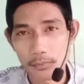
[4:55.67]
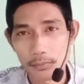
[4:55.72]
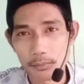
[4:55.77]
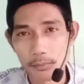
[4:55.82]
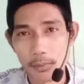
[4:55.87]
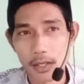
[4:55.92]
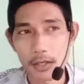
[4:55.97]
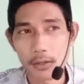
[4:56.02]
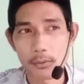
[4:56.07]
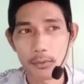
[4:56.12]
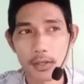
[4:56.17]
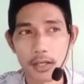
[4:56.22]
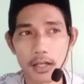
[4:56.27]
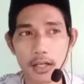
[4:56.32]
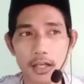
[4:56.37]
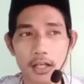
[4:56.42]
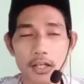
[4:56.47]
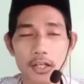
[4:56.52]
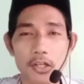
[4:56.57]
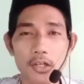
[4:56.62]

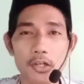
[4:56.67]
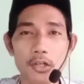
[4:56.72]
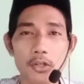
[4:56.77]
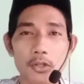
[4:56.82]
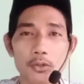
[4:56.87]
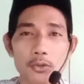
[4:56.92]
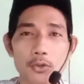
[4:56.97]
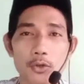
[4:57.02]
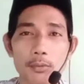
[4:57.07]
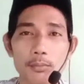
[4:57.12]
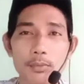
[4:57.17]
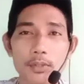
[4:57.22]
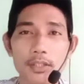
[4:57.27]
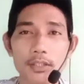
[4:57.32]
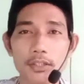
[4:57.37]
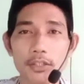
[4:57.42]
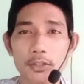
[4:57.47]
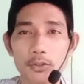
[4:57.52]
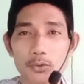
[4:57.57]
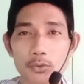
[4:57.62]
bahwa
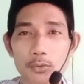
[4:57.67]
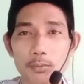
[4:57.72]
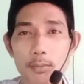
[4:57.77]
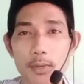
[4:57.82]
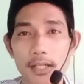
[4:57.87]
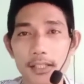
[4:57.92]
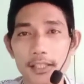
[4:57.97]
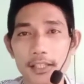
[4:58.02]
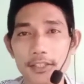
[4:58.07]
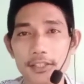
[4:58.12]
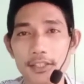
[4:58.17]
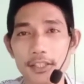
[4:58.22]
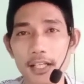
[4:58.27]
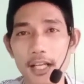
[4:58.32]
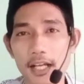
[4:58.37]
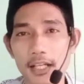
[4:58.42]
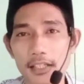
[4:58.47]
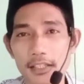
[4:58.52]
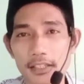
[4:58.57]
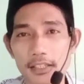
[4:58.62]
domir itu banyak
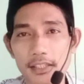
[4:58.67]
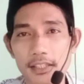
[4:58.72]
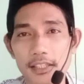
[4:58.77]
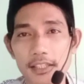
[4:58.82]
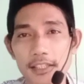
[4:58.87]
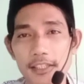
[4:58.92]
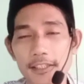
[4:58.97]
sekali